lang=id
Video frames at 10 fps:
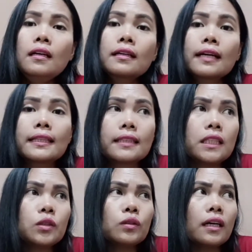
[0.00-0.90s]

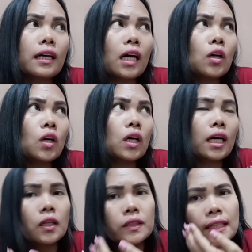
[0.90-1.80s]
nanti juga kalau
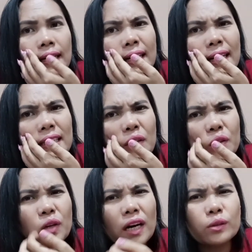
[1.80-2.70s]
kalau sekarang nggak tahu
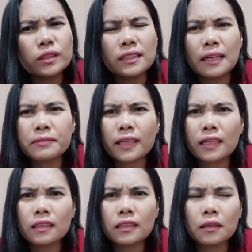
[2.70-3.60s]
itu harus
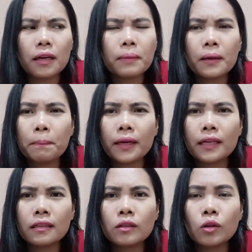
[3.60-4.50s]
didaftar ke apa
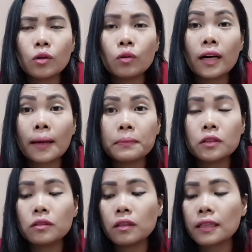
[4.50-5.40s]
menhukam
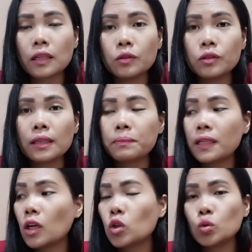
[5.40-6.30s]
itu nggak tahu
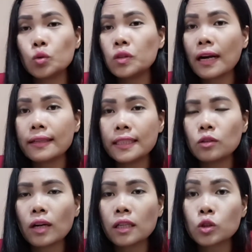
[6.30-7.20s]
tapi kalau dulu nggak ada
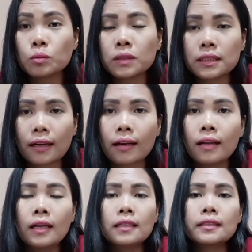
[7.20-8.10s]
itu langsung bisa
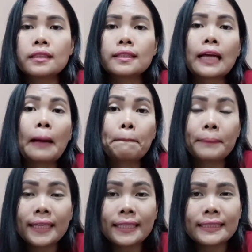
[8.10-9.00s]
e,
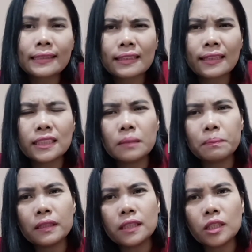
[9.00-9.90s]
tapi di catatan
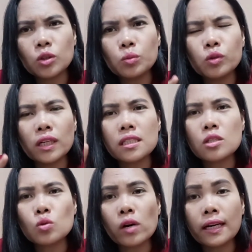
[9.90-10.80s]
sipilnya itu bukan
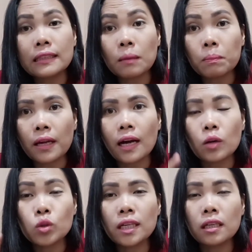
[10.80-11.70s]
sesuai KTP
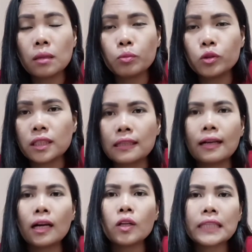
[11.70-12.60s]
harus yang di pusat
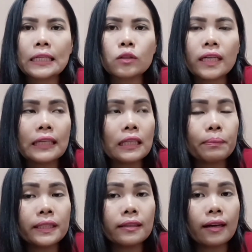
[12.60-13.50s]
nah kalau saya itu kan
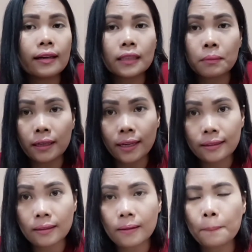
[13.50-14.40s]
KTP-nya Jakarta Barat